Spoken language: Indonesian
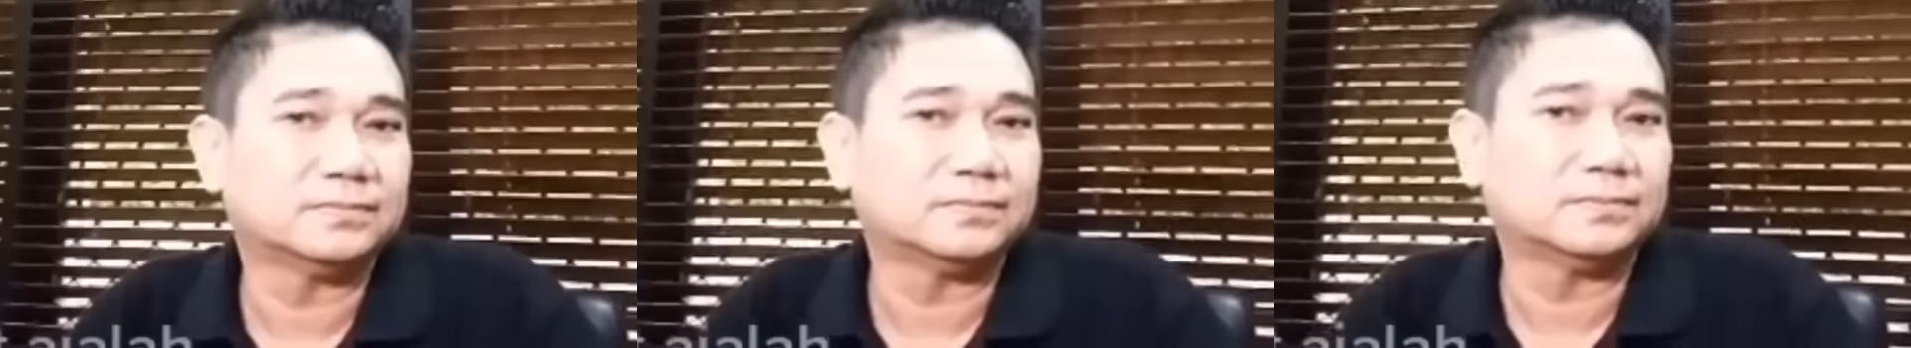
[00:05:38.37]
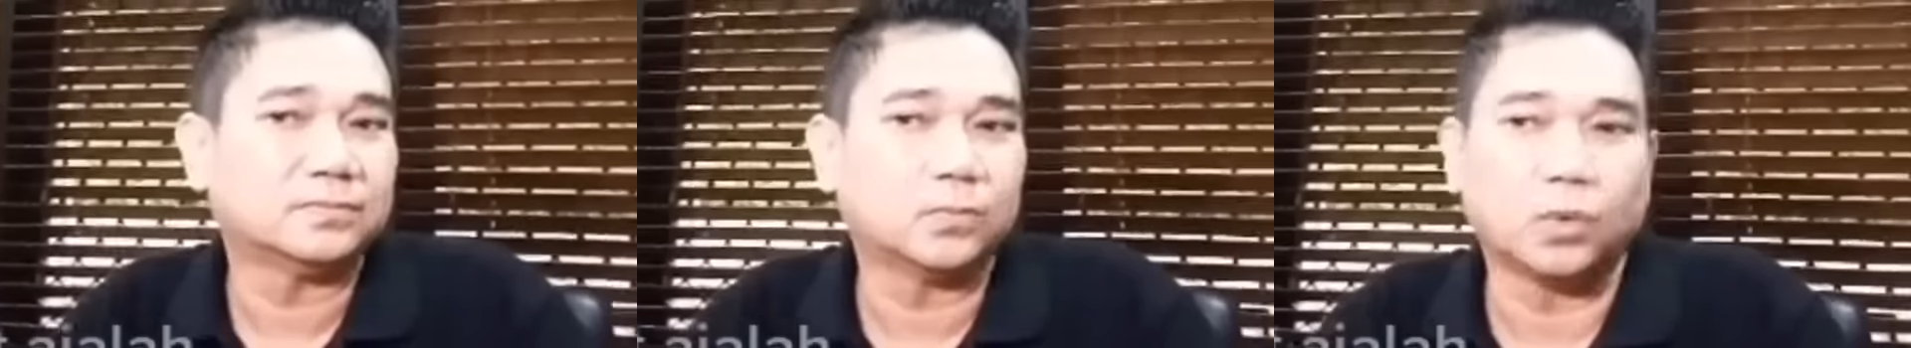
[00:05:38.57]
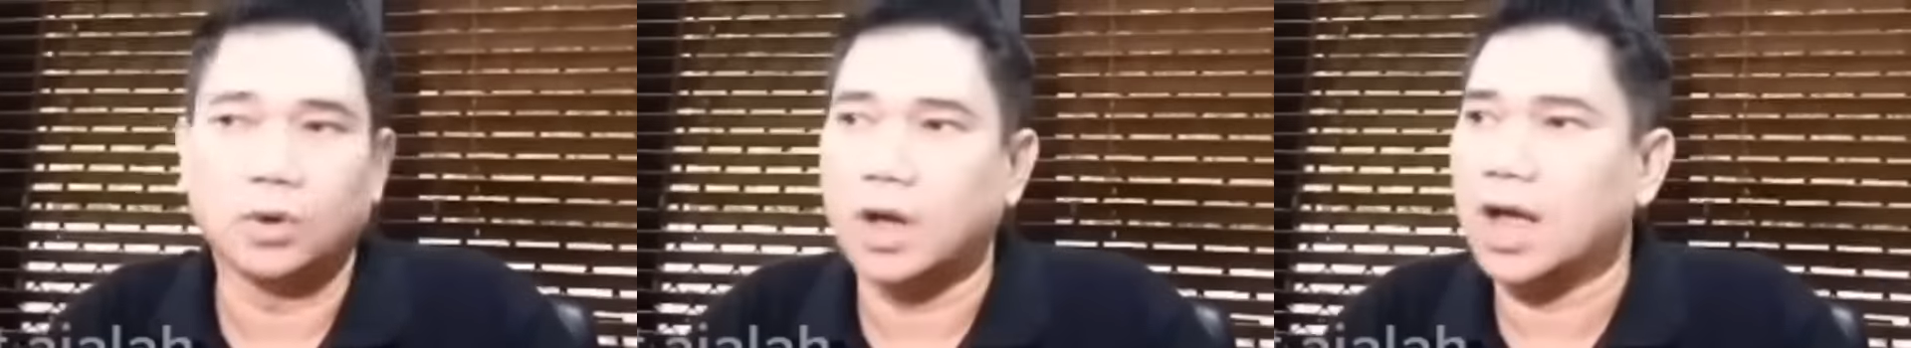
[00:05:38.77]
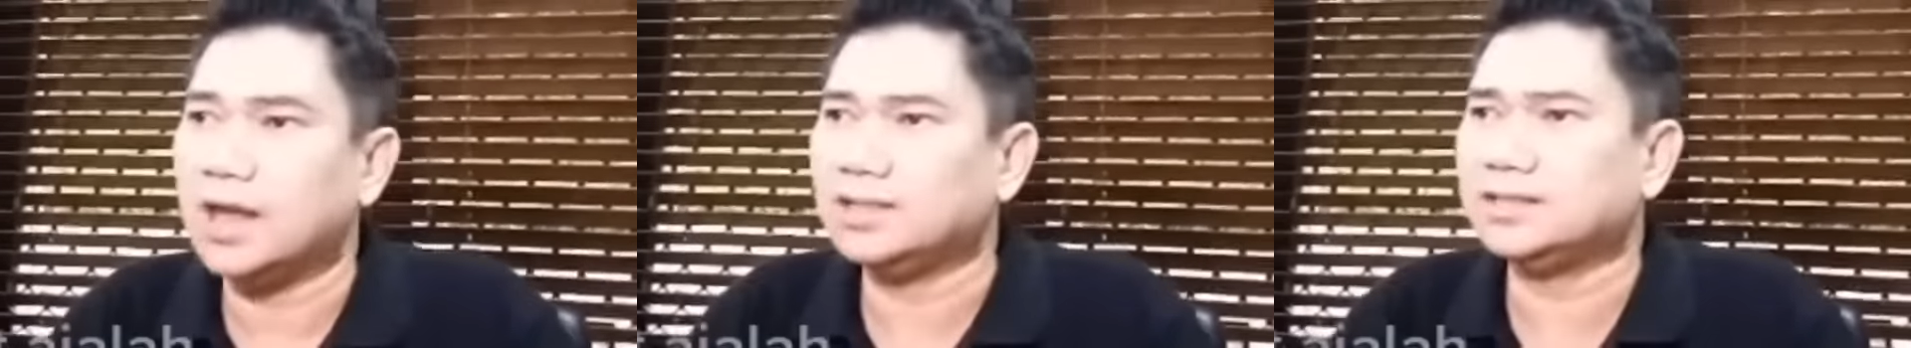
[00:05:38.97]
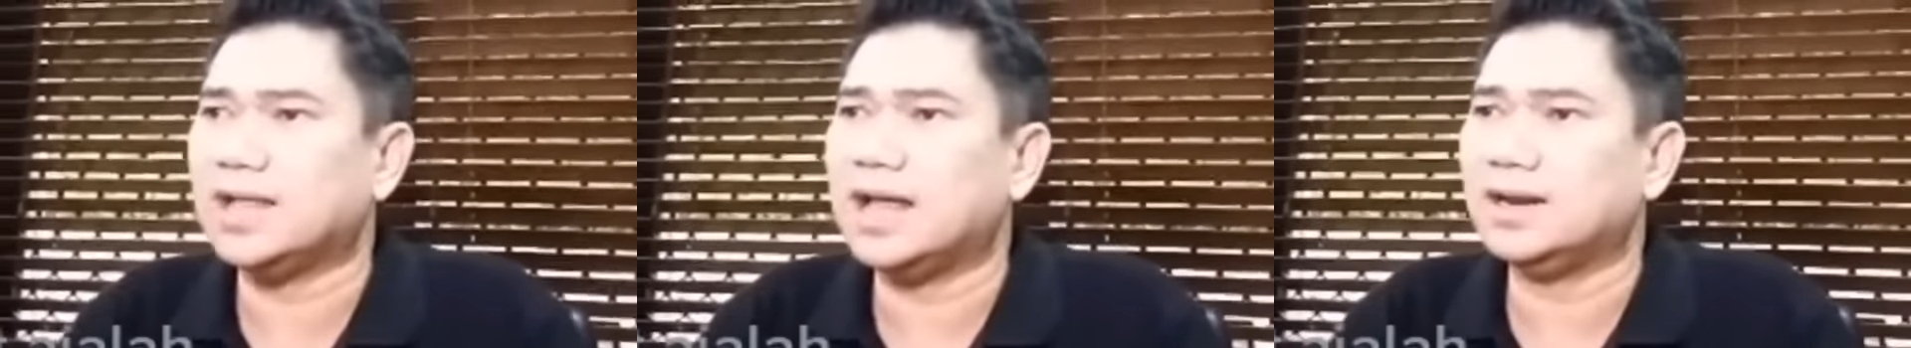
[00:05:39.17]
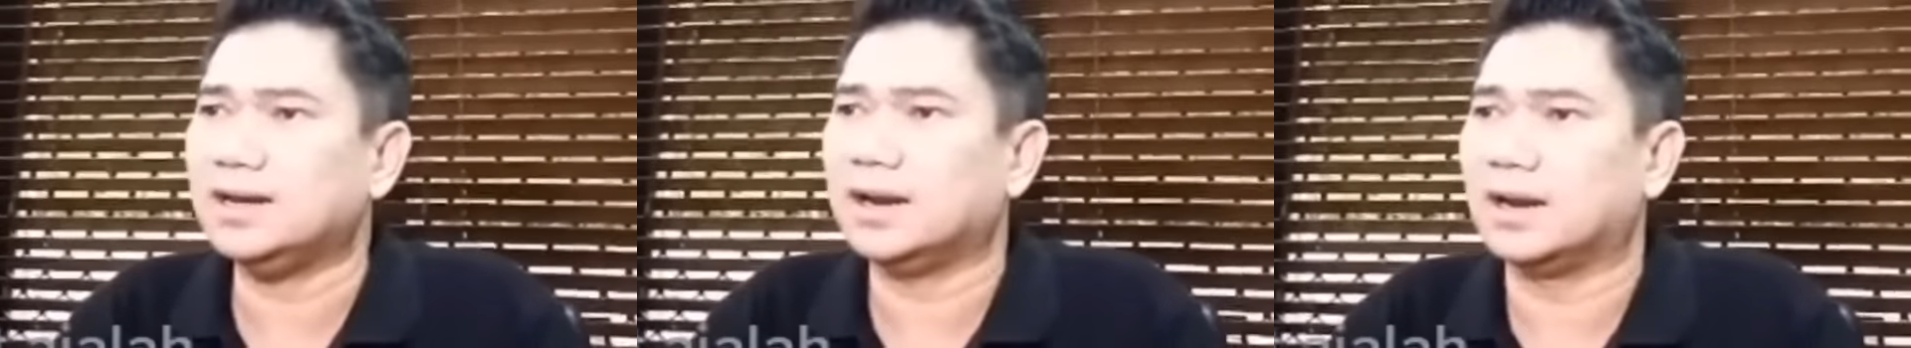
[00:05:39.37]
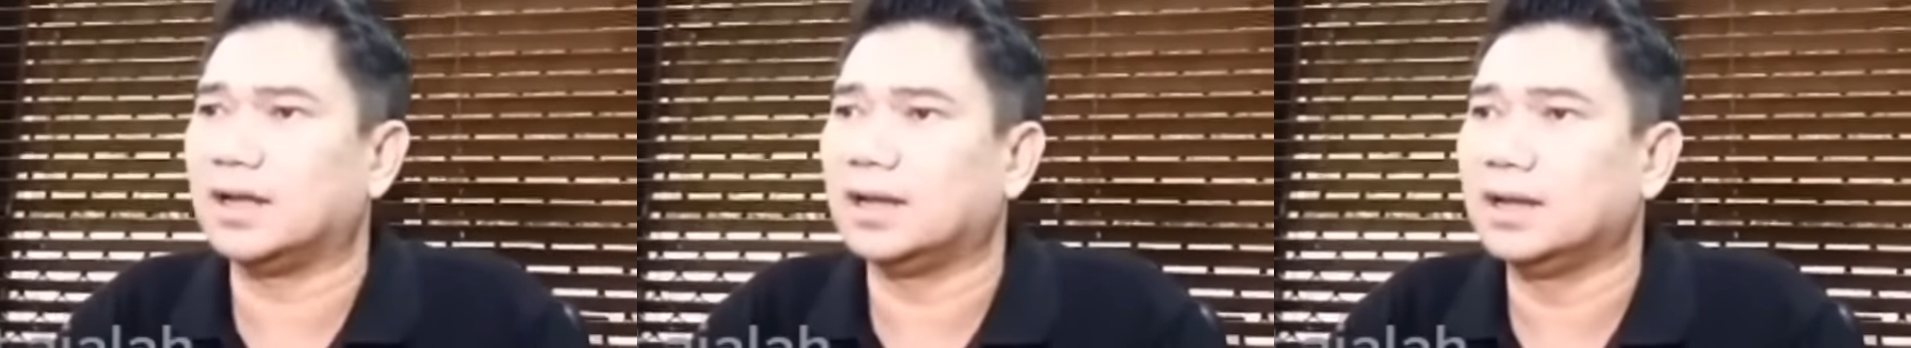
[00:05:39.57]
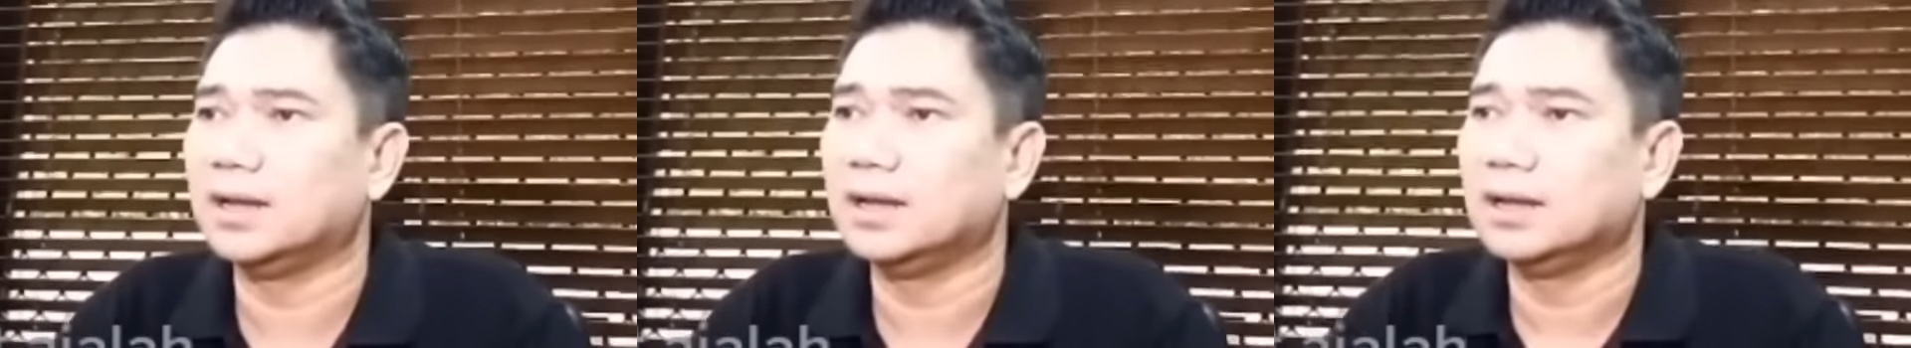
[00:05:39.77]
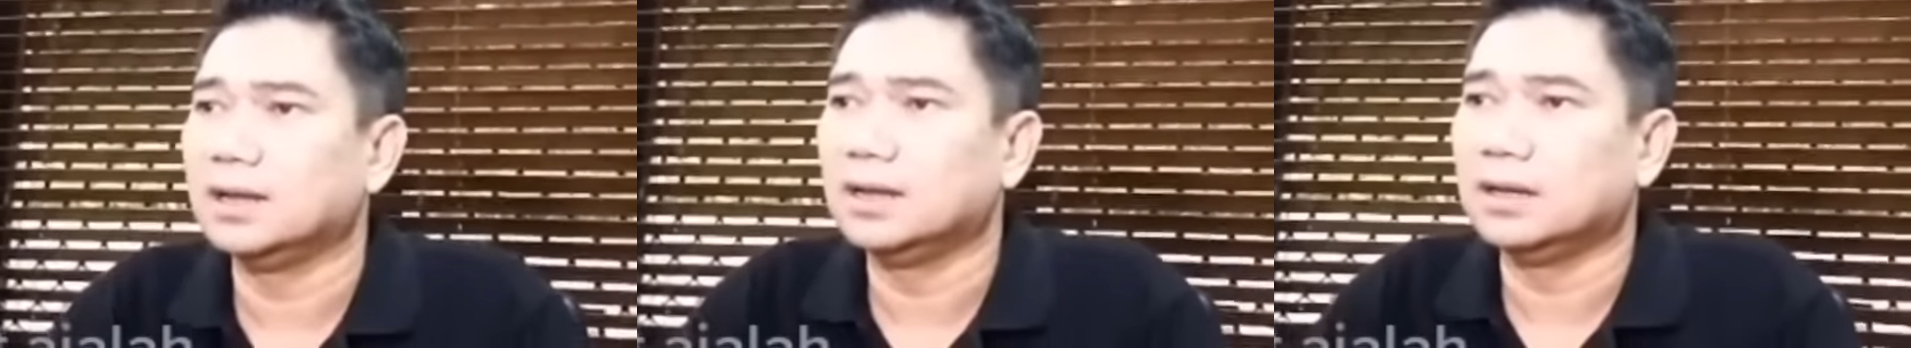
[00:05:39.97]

Vanessa sendiri